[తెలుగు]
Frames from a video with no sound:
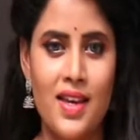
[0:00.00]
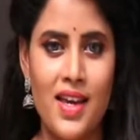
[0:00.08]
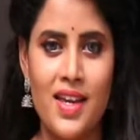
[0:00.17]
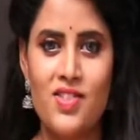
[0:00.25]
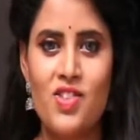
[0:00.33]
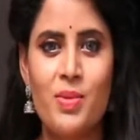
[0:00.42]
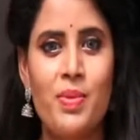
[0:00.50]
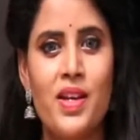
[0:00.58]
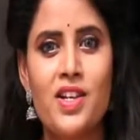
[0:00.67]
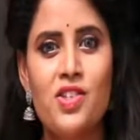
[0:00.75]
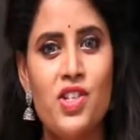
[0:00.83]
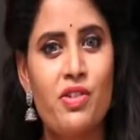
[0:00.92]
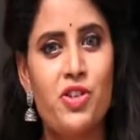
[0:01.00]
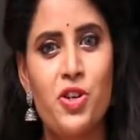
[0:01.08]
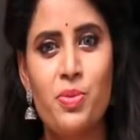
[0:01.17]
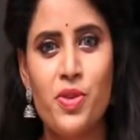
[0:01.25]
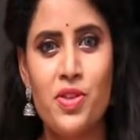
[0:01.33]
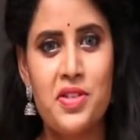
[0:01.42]
ఏం చెప్పినా
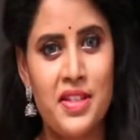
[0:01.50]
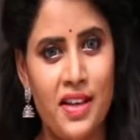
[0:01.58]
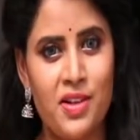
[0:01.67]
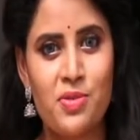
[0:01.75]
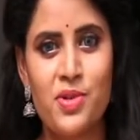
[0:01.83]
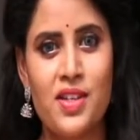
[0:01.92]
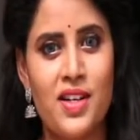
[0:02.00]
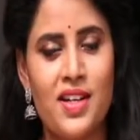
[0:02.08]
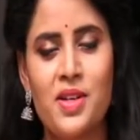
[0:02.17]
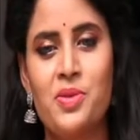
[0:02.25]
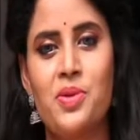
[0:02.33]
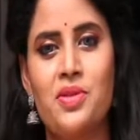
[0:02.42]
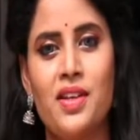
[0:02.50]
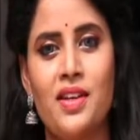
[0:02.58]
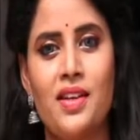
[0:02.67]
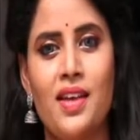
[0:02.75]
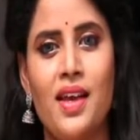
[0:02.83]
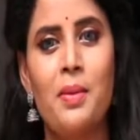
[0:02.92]
చెవిటోడు ముందు శంఖమూదినట్లే ఉంటుంది
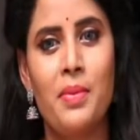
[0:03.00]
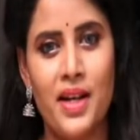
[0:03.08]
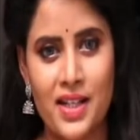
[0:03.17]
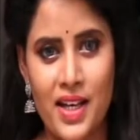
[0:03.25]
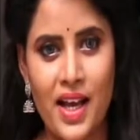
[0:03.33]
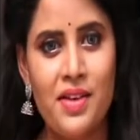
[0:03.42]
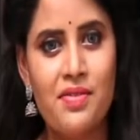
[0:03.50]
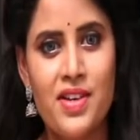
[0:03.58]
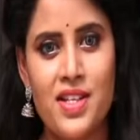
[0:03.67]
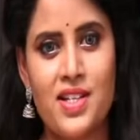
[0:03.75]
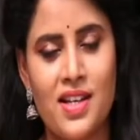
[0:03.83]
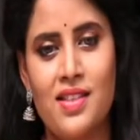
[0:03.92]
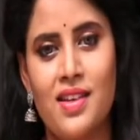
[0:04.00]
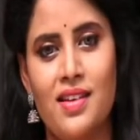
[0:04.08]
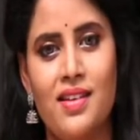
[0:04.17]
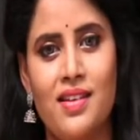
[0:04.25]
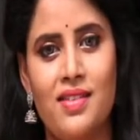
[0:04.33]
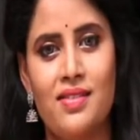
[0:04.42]
మన టైం వేస్ట్ అంతే
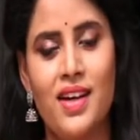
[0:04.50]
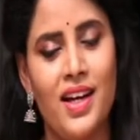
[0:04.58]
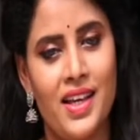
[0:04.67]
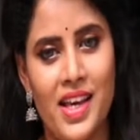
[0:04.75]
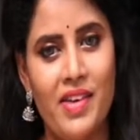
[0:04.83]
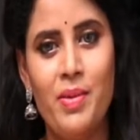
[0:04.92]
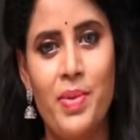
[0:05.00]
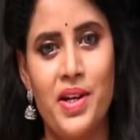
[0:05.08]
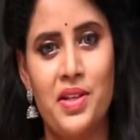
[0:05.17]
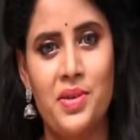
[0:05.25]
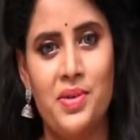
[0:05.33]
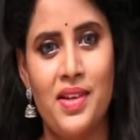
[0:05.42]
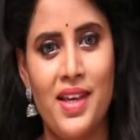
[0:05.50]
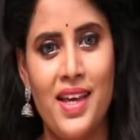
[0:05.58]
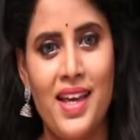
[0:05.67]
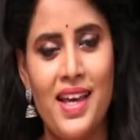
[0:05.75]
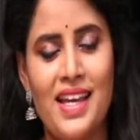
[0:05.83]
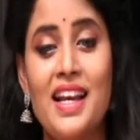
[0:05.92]
వాళ్ళకి ఏమీ పట్టదు
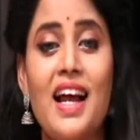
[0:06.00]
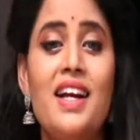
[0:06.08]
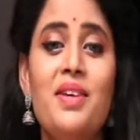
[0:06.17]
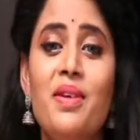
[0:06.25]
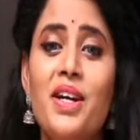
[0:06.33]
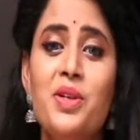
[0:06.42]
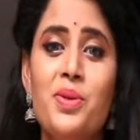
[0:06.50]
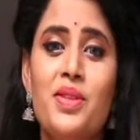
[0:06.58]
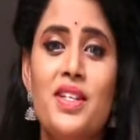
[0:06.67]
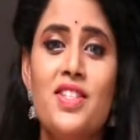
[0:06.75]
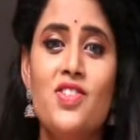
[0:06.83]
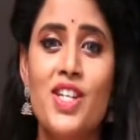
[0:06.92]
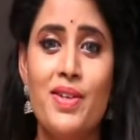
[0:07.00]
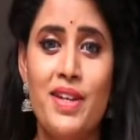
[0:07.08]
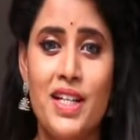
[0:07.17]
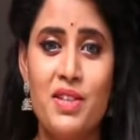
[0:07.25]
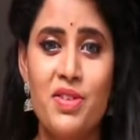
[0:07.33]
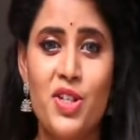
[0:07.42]
ఇలాంటి వారిని ఉద్దేశించి
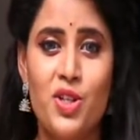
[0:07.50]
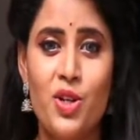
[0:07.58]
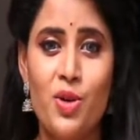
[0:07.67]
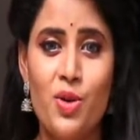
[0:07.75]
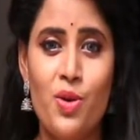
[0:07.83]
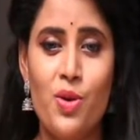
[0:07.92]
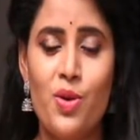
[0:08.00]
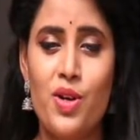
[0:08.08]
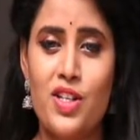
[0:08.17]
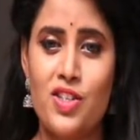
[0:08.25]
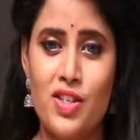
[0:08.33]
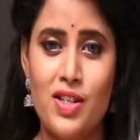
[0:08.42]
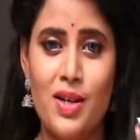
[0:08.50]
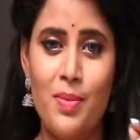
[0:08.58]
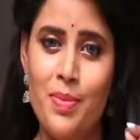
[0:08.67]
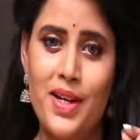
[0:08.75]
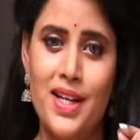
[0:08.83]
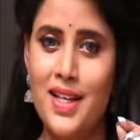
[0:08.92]
ఇవాళ వీడియోలో ఒక చిన్న
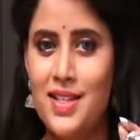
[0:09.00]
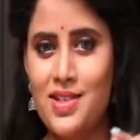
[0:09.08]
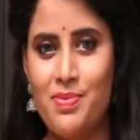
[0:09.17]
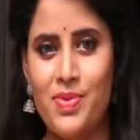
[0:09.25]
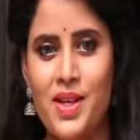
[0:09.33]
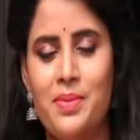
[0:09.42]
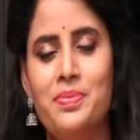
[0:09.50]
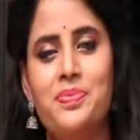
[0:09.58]
పెట్టెకథ చెప్తా